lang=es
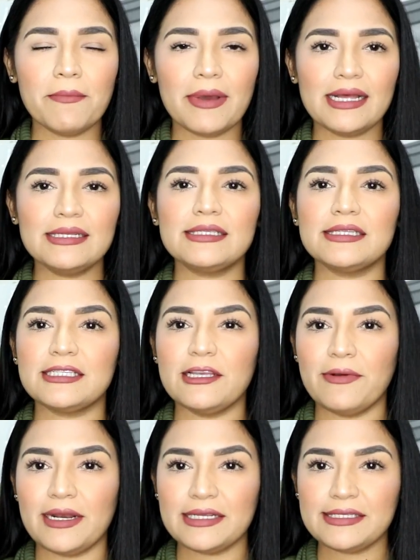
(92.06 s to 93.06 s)
más
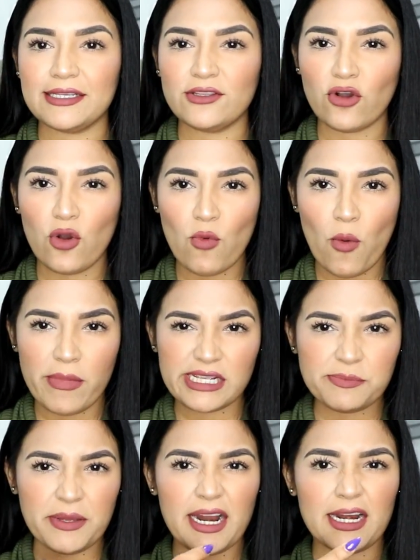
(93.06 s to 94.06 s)
se van haciendo como
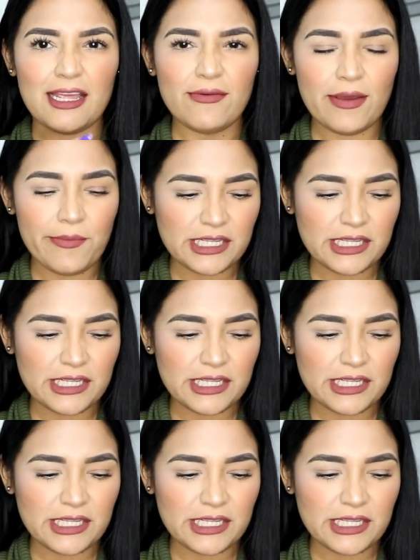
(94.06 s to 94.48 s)
más para arriba y